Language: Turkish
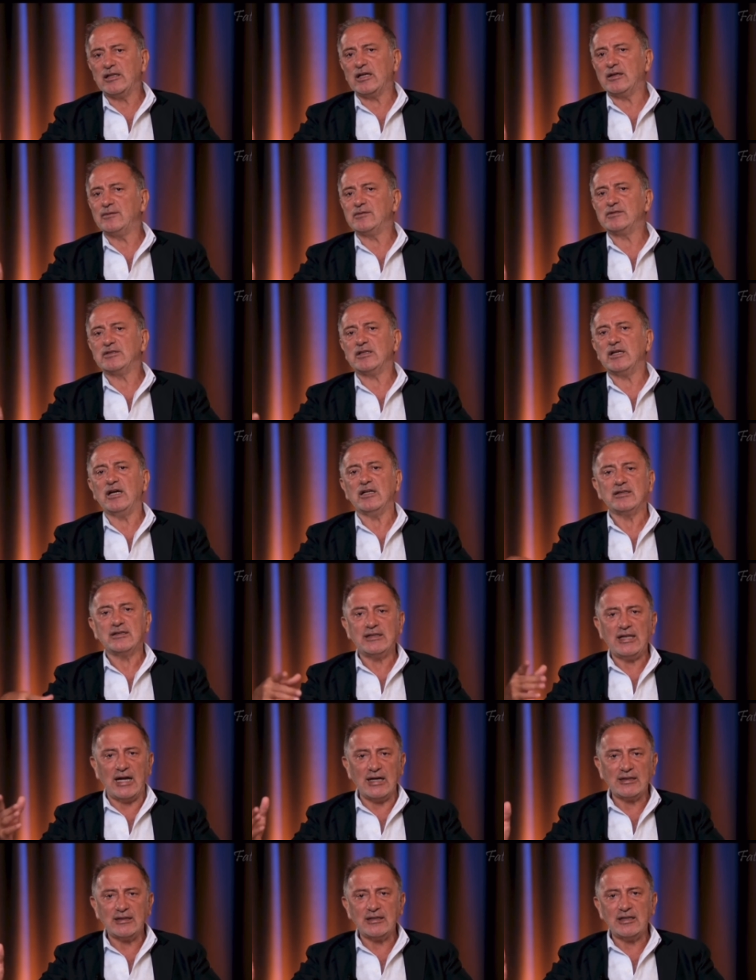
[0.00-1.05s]
aramızda
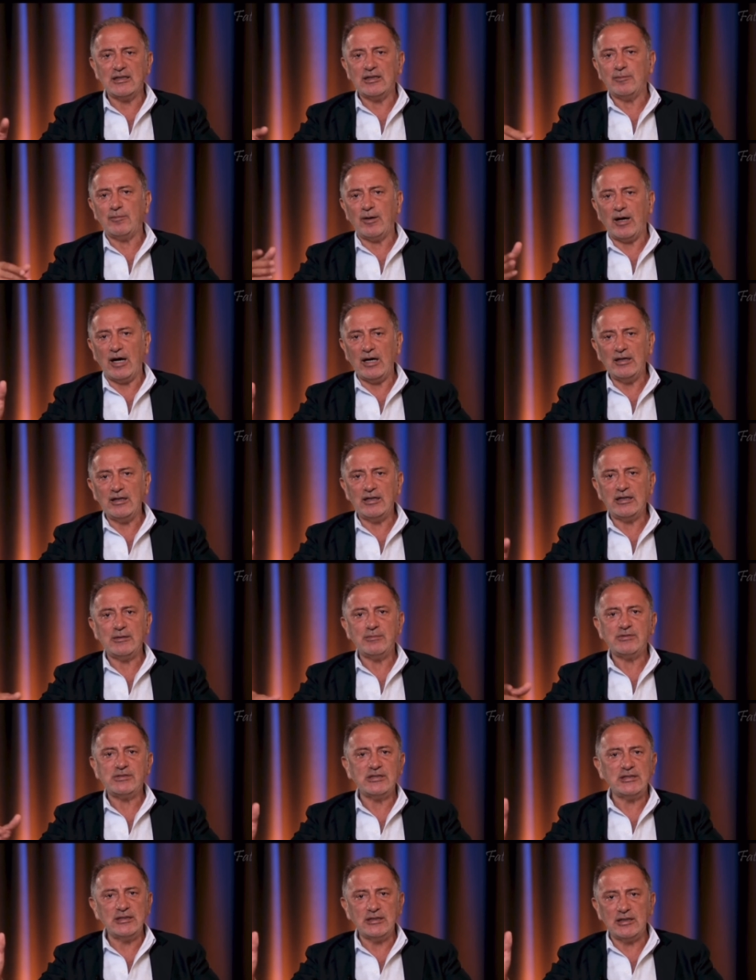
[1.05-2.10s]
dertlenip, hallenip,
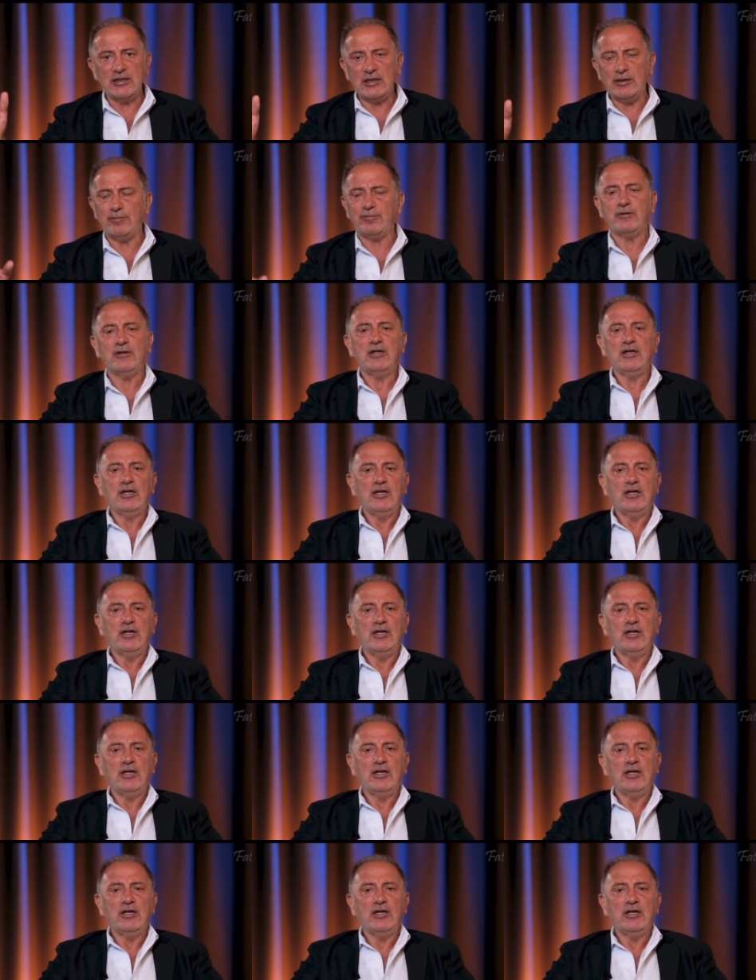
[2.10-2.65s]
sinirlenip